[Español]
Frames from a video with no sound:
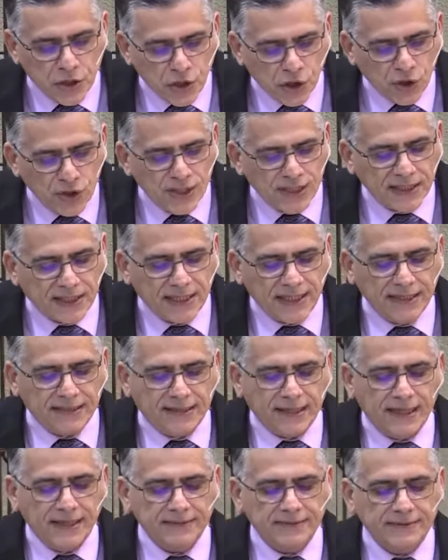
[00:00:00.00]
Dios
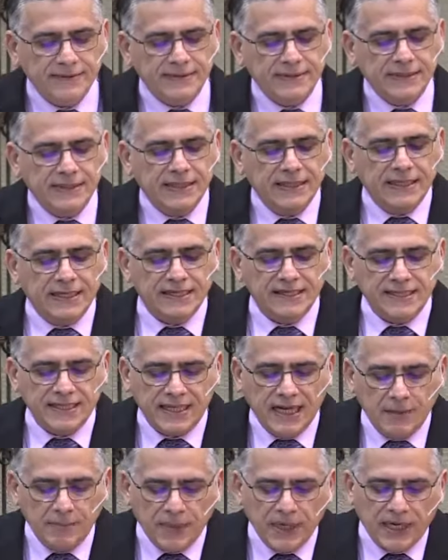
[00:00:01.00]
decreta que
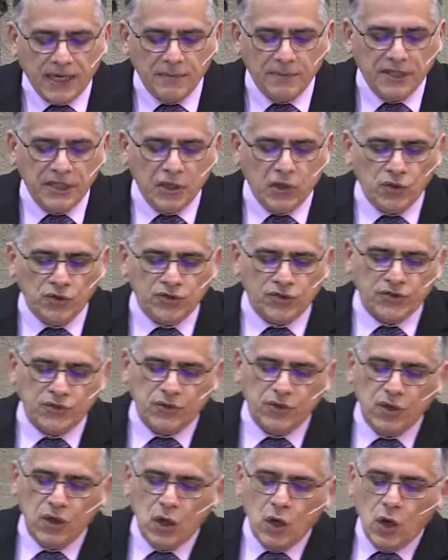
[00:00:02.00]
será
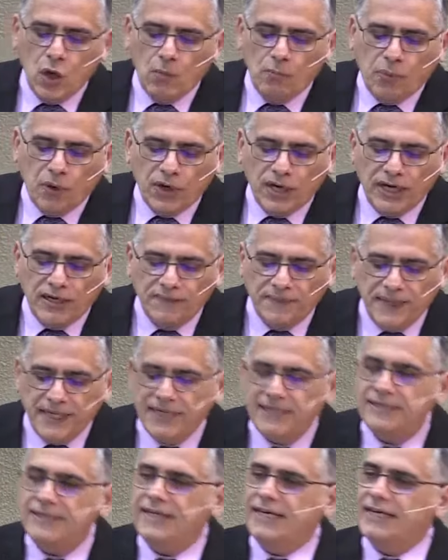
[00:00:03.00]
pecaminoso por el
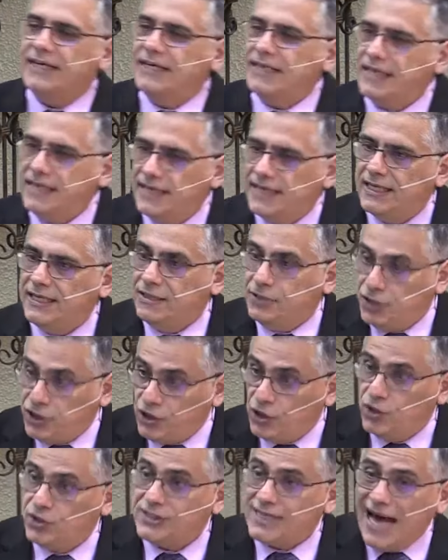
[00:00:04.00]
bien que Él,
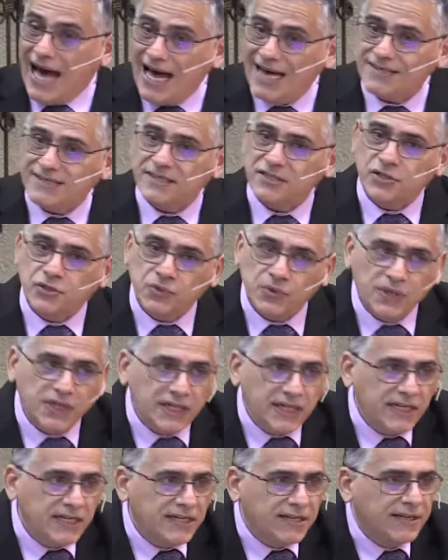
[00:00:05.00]
Dios, hace
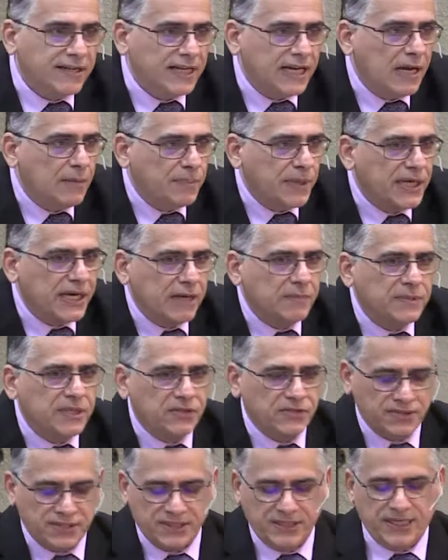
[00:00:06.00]
surgir de la
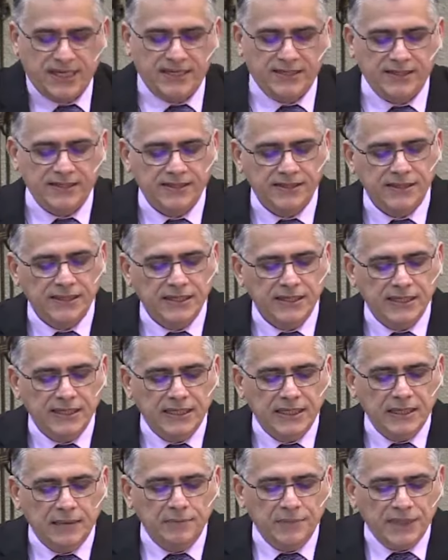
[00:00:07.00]
pecaminosidad,
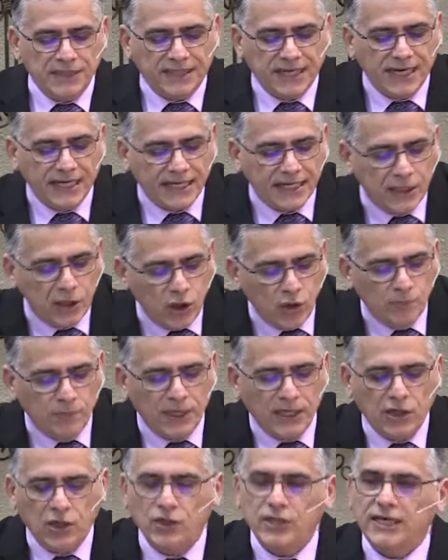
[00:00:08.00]
mientras que el
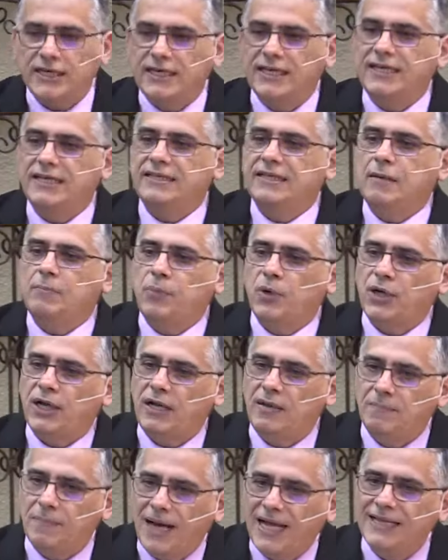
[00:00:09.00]
hombre lo decreta
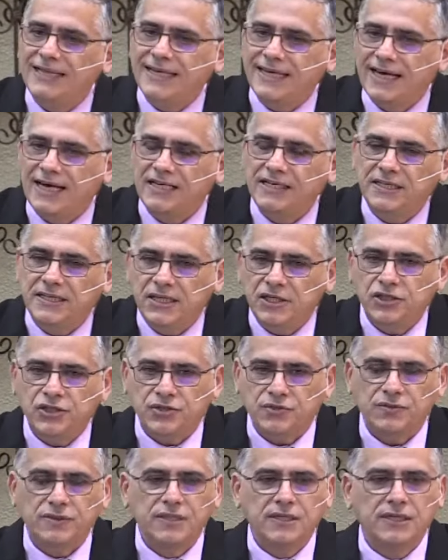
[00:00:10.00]
por el mal que hay en
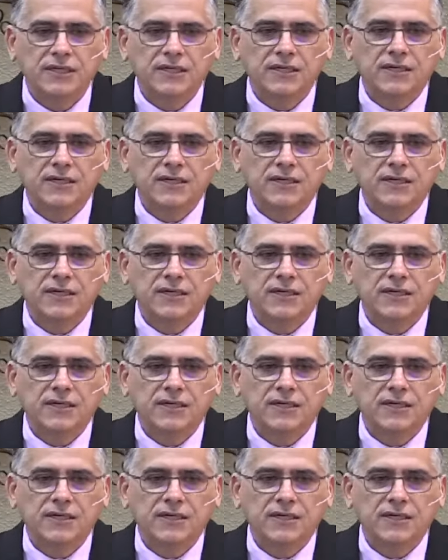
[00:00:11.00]
ello.